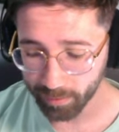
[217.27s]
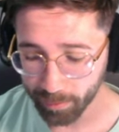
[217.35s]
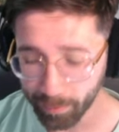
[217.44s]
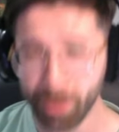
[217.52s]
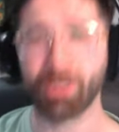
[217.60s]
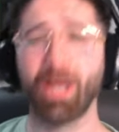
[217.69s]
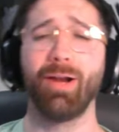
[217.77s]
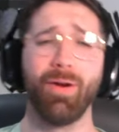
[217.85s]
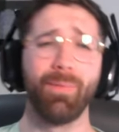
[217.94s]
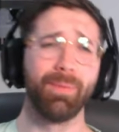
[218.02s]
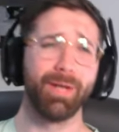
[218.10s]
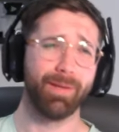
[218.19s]
Me sale un
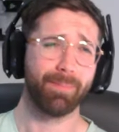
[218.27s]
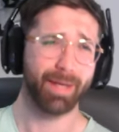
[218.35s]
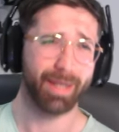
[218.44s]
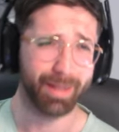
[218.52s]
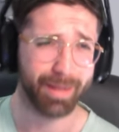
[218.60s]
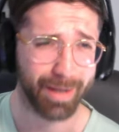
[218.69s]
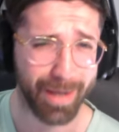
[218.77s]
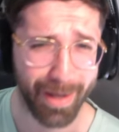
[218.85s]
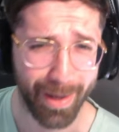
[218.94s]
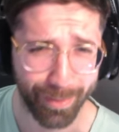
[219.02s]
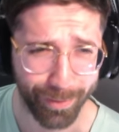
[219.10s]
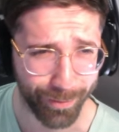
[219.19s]
mini quita, qué
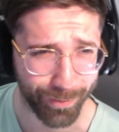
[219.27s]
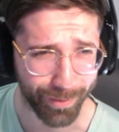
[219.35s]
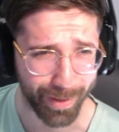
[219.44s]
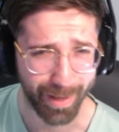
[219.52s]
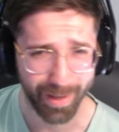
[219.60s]
gracioso que es.